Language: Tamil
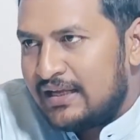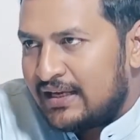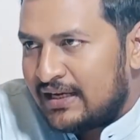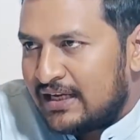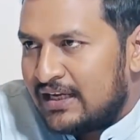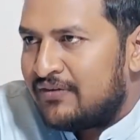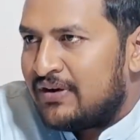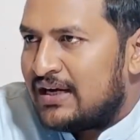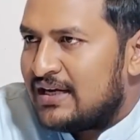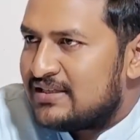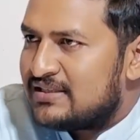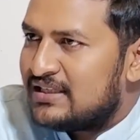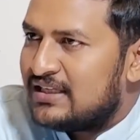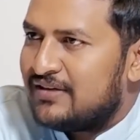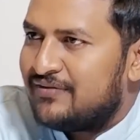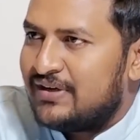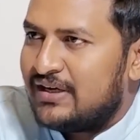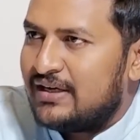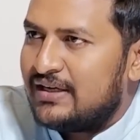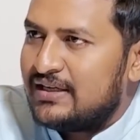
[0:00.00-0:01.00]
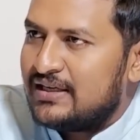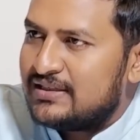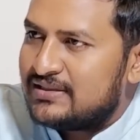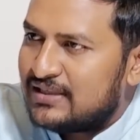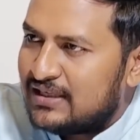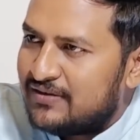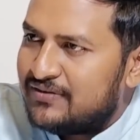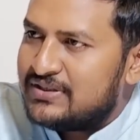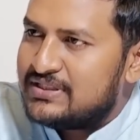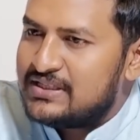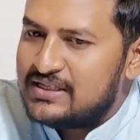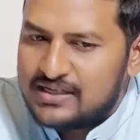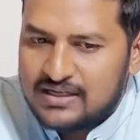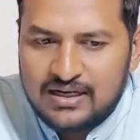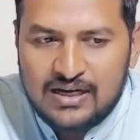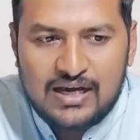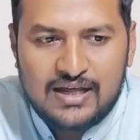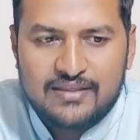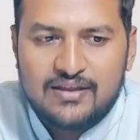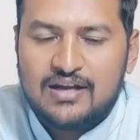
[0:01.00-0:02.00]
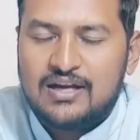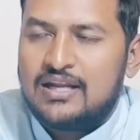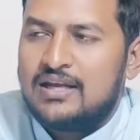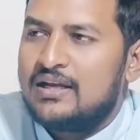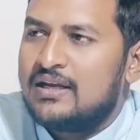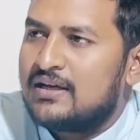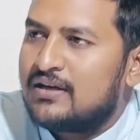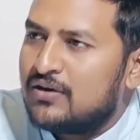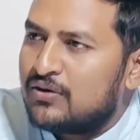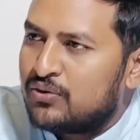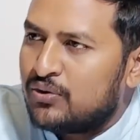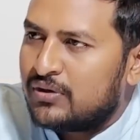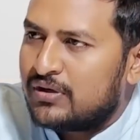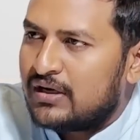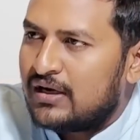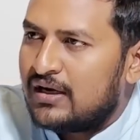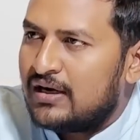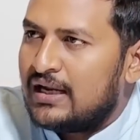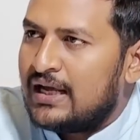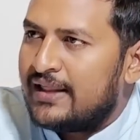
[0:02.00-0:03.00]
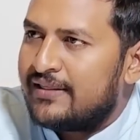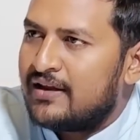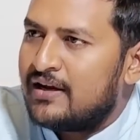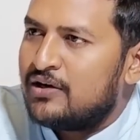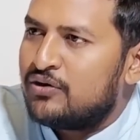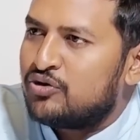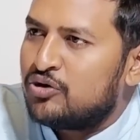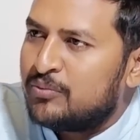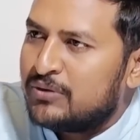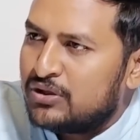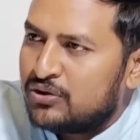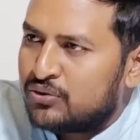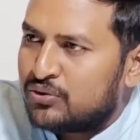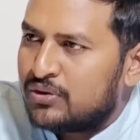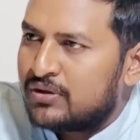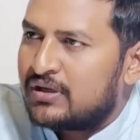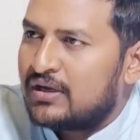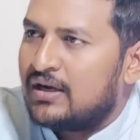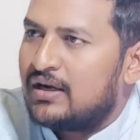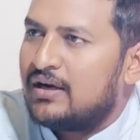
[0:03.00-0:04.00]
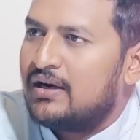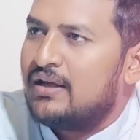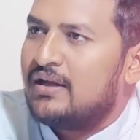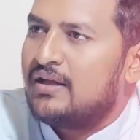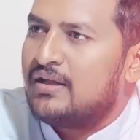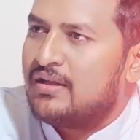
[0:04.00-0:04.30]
இறங்கி வேலை செய்ய வேண்டிய சில விஷயங்களை அதானிக்கு கொடுக்குறாங்களே அதானி குழுமத்துக்கு கொடுக்குறாங்களே